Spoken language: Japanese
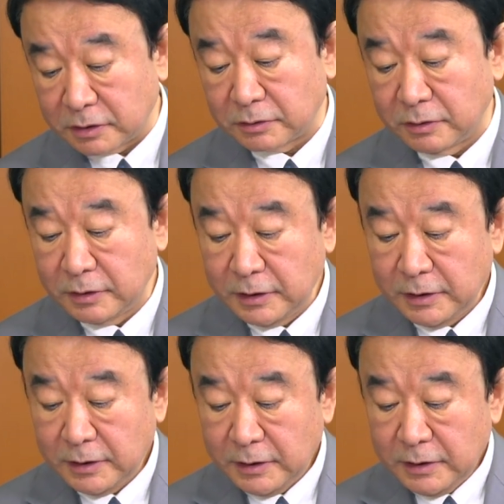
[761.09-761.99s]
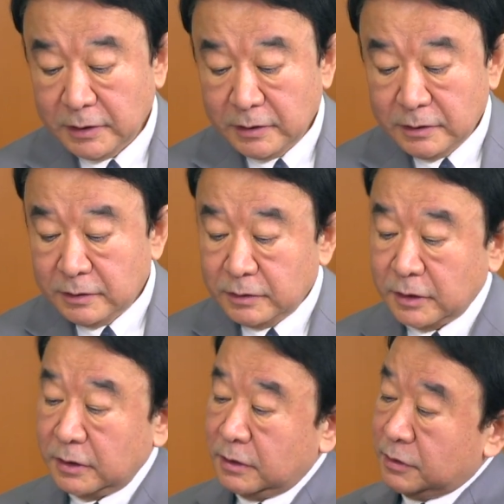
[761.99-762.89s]
と。
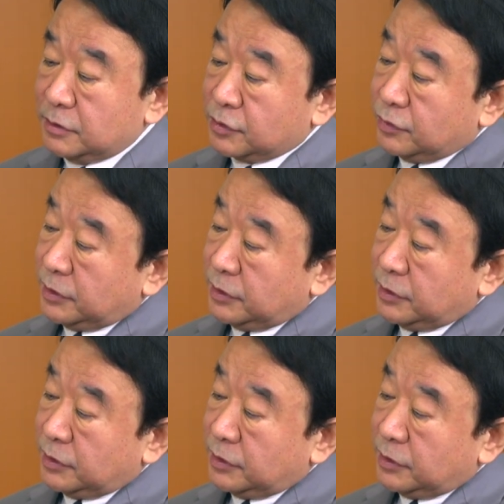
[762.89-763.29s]
でそこ